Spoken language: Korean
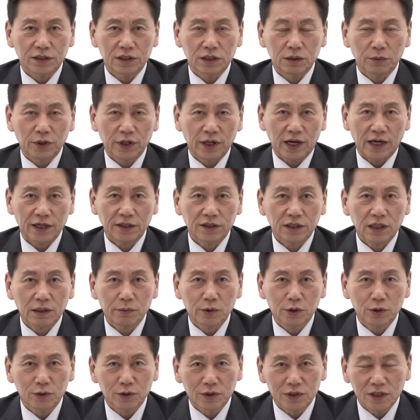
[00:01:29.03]
지면의
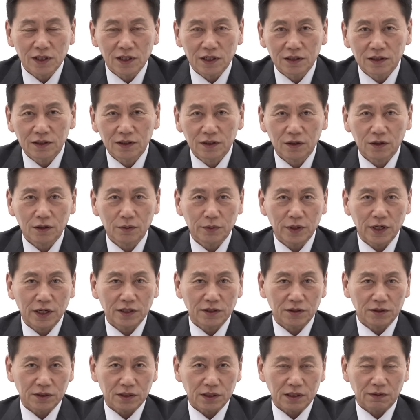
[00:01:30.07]
한계면으로 실리는 허민의
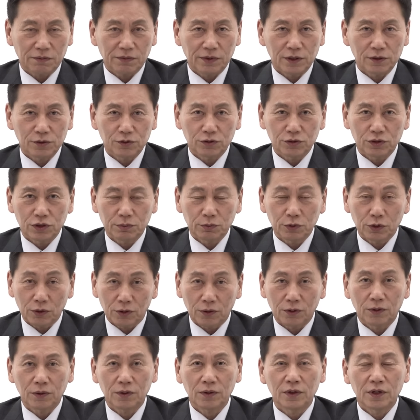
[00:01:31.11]
정치 카페를
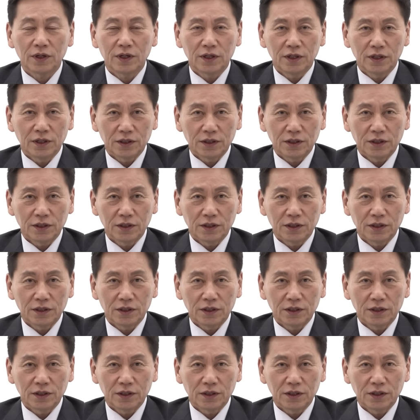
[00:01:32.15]
중심으로